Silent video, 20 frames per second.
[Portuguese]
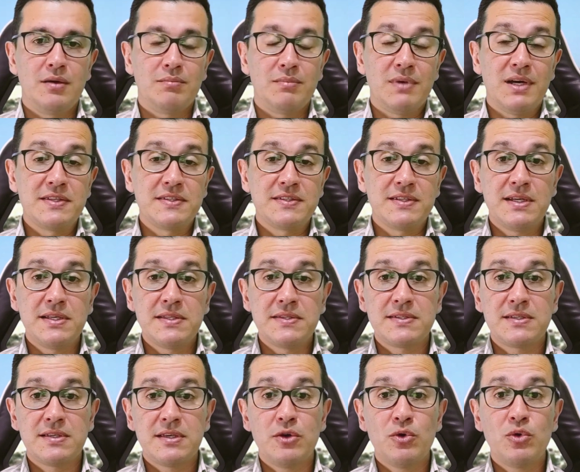Mas
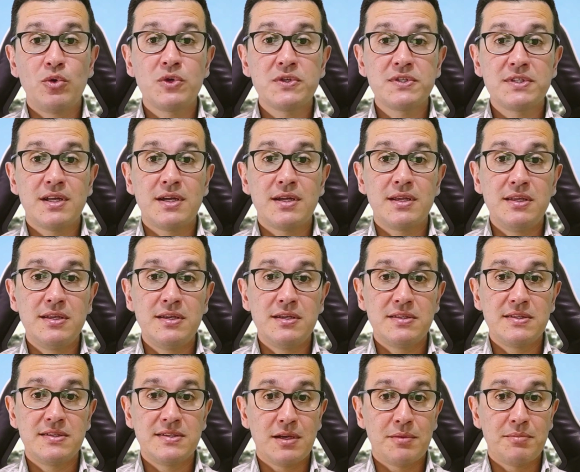antes, eu
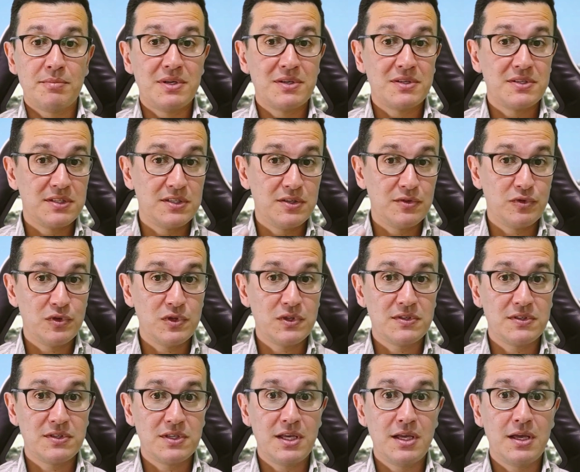gostaria de saber se
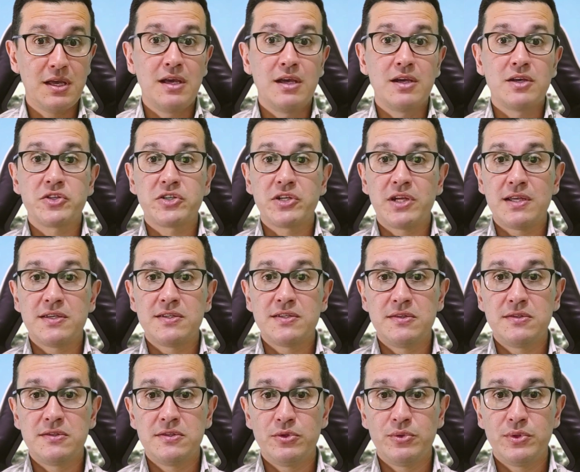você já
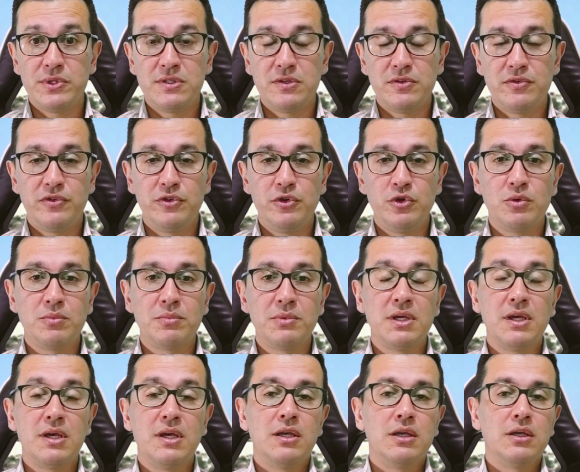assistiu esse
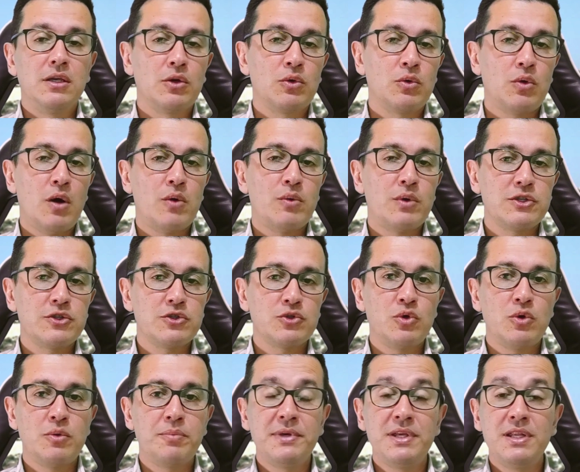filme e qual a
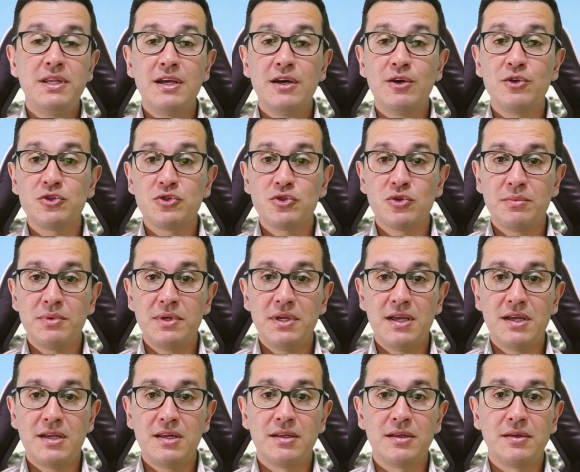sua opinião
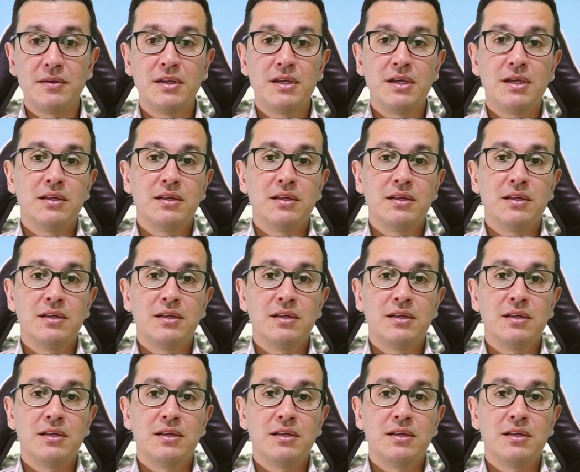sobre ele.